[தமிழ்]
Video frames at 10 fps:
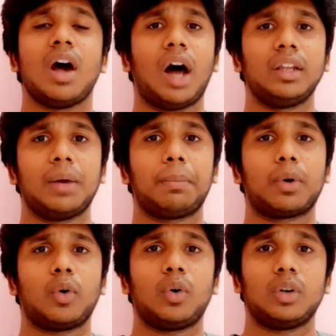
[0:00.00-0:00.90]

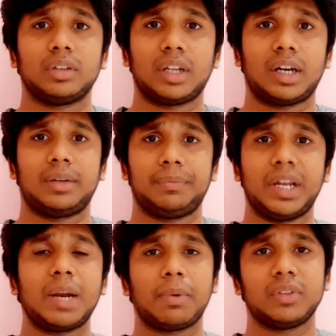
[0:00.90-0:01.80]
அதுக்கப்புறம் அந்த
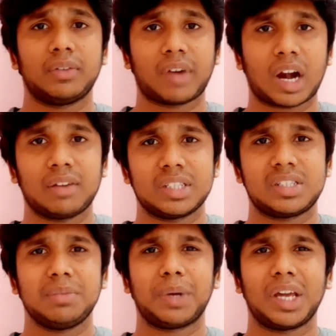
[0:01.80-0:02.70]
நெருப்பில் வந்து விரலை வச்சு
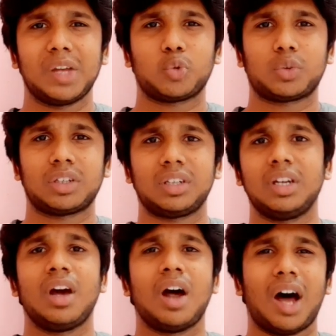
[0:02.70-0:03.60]
இப்படியே சுட்டு
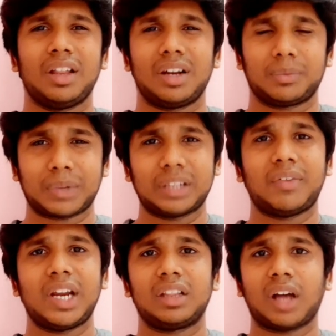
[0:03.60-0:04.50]
அது அந்த
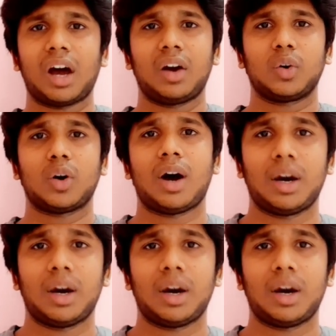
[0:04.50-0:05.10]
வழியை தாங்கணும்